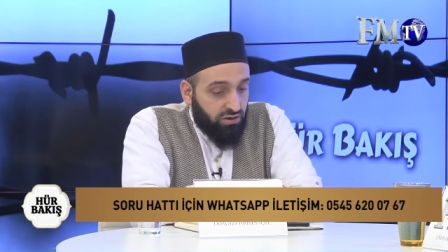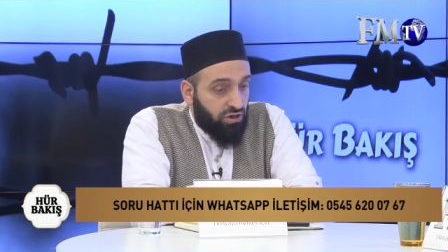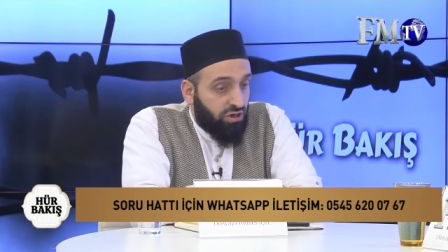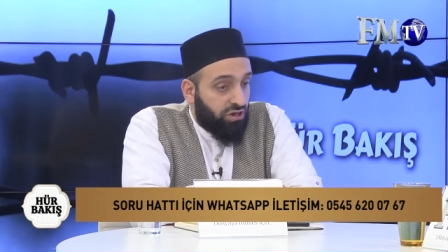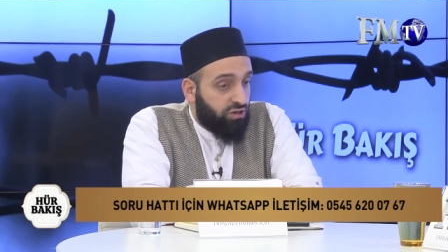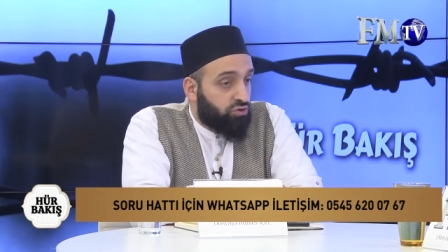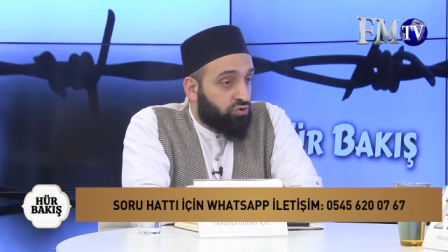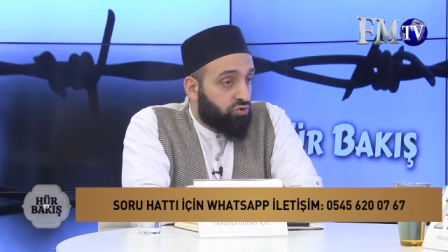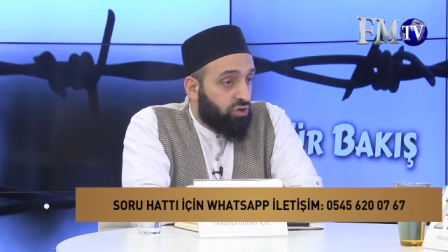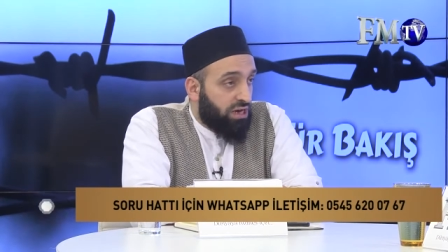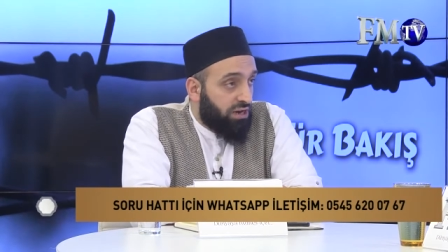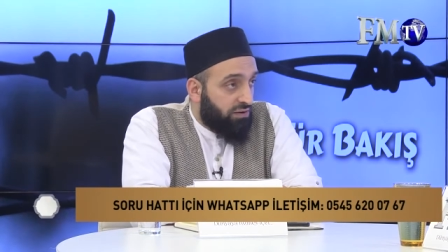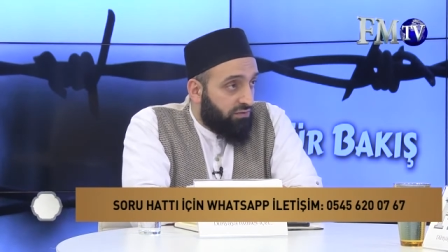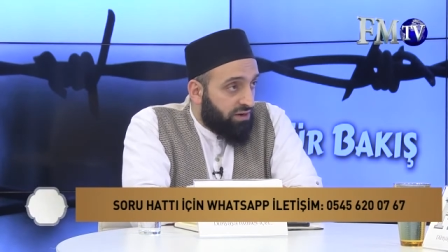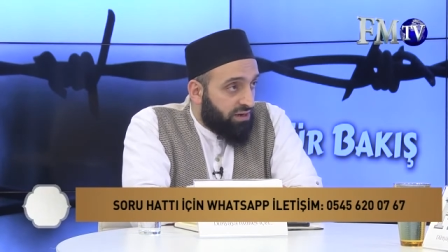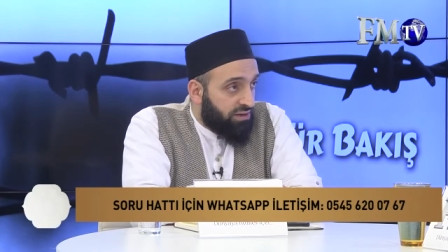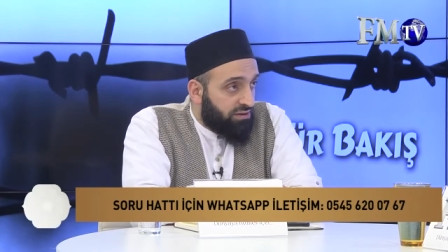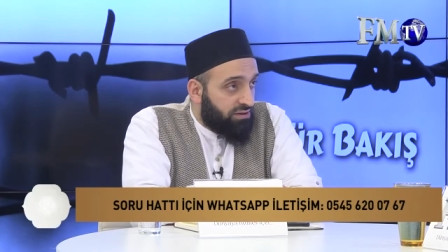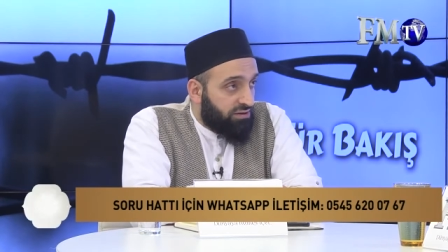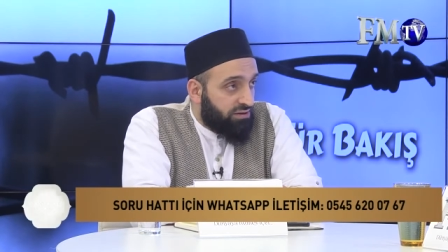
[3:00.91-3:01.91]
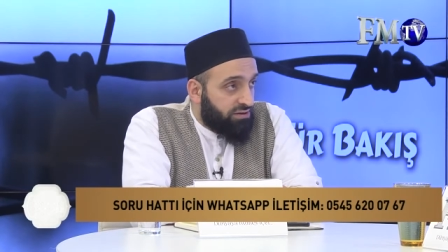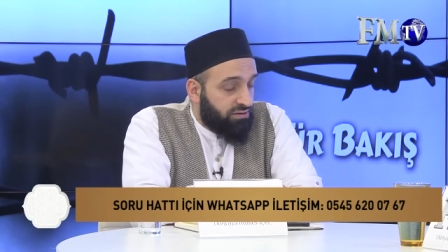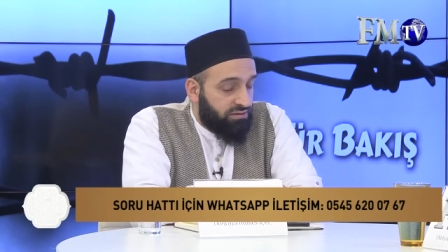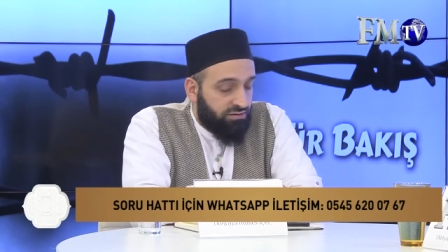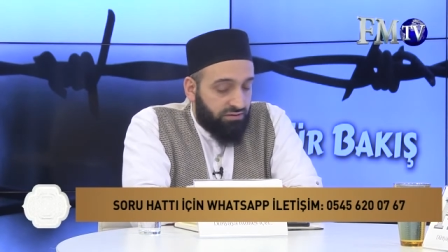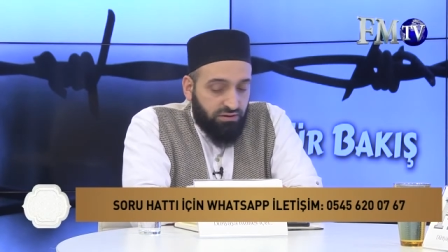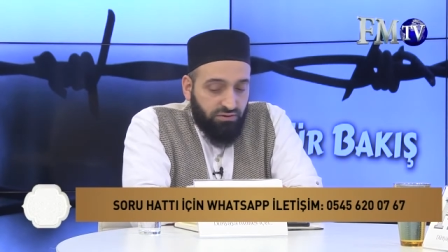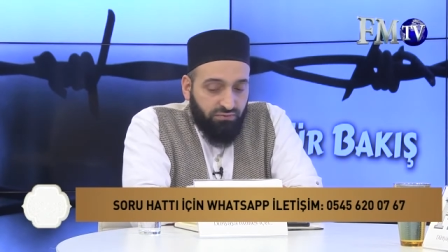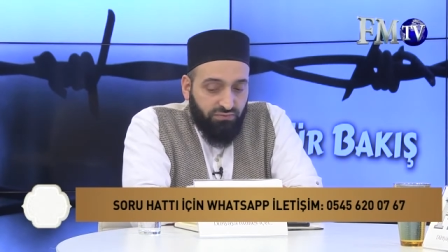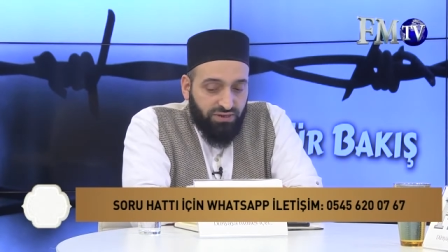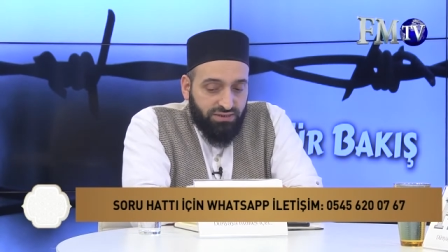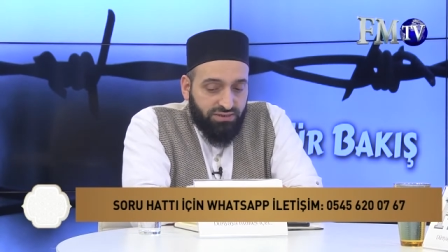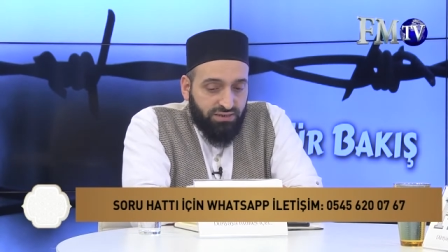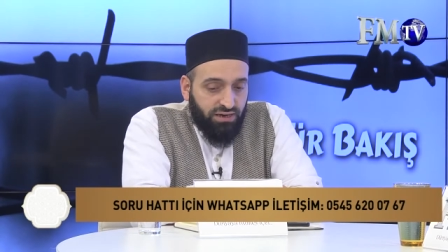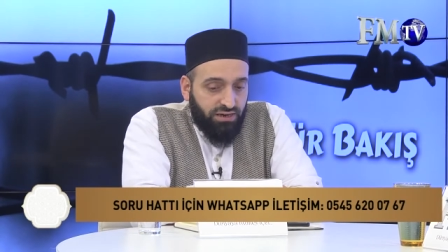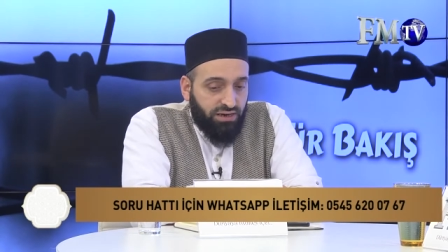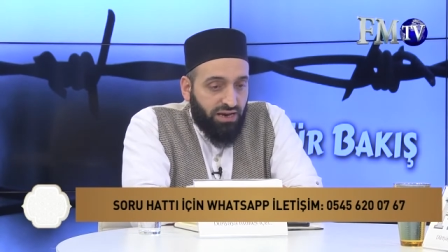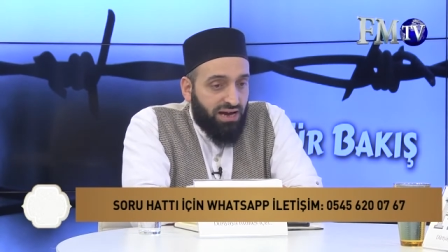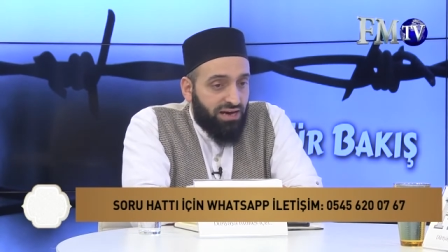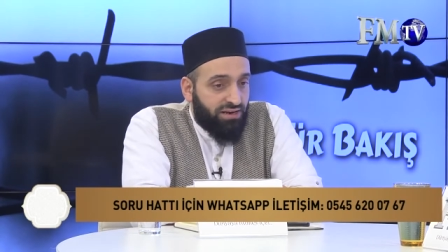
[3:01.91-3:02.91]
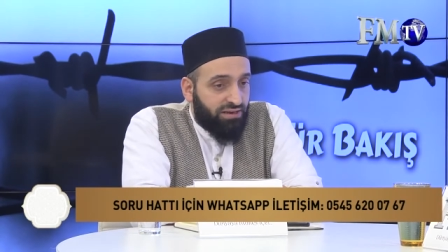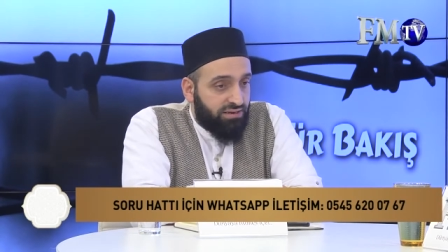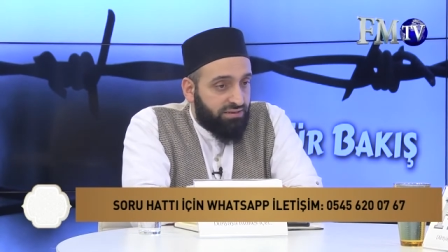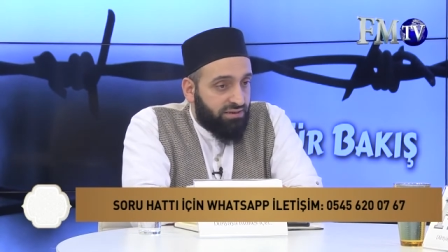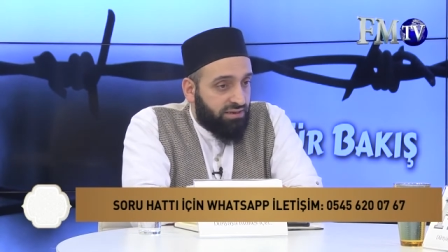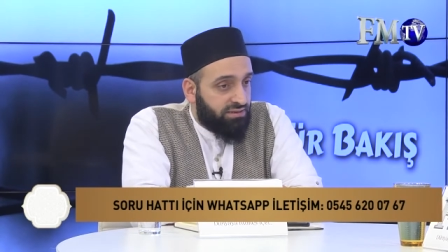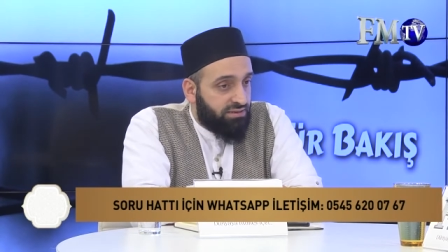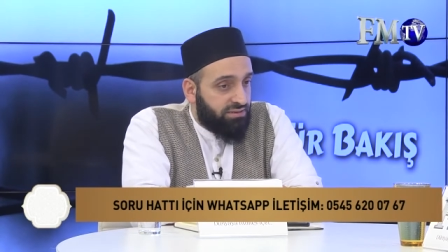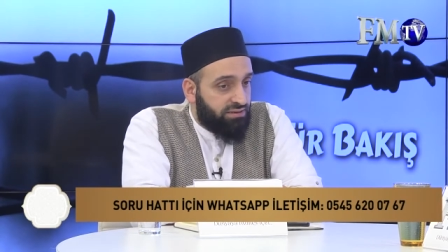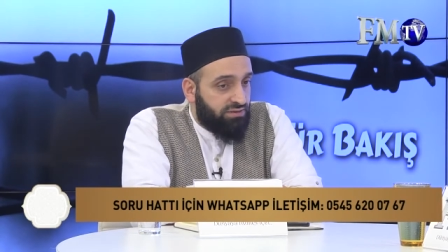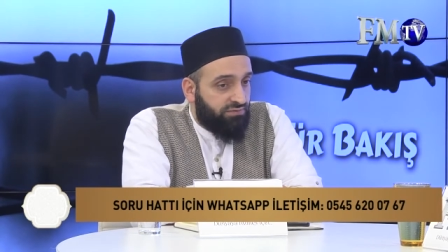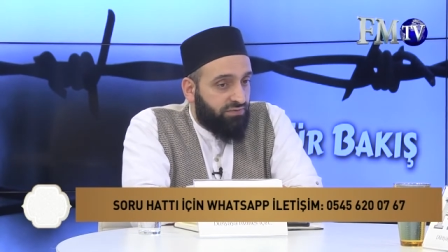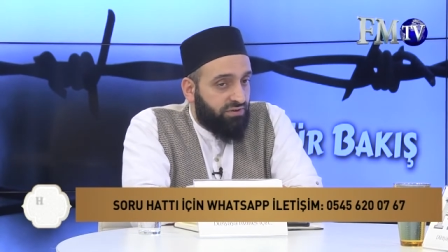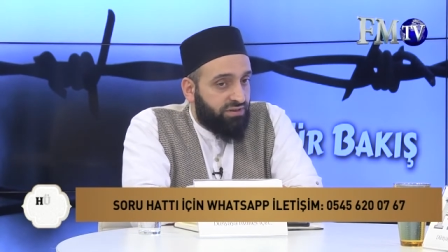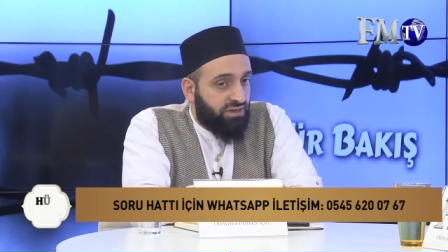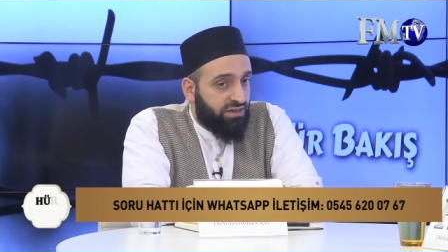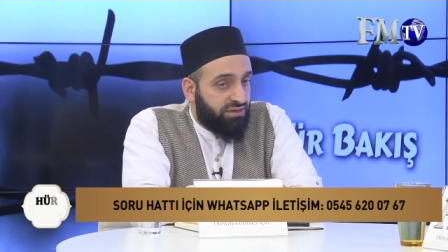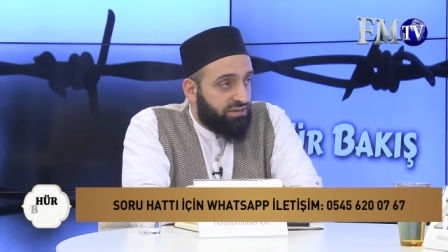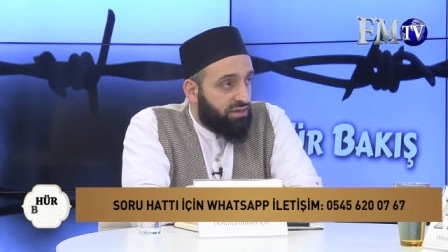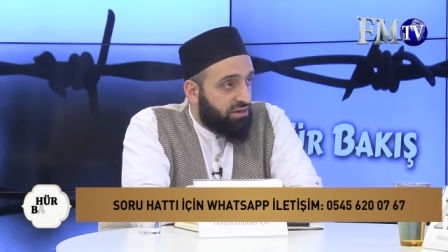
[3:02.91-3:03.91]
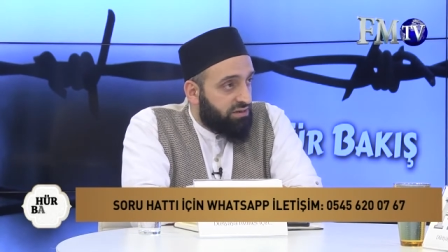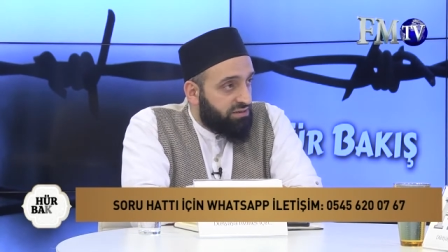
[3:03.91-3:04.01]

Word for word: e, evlattır vesaire herkes aslında fedakarlık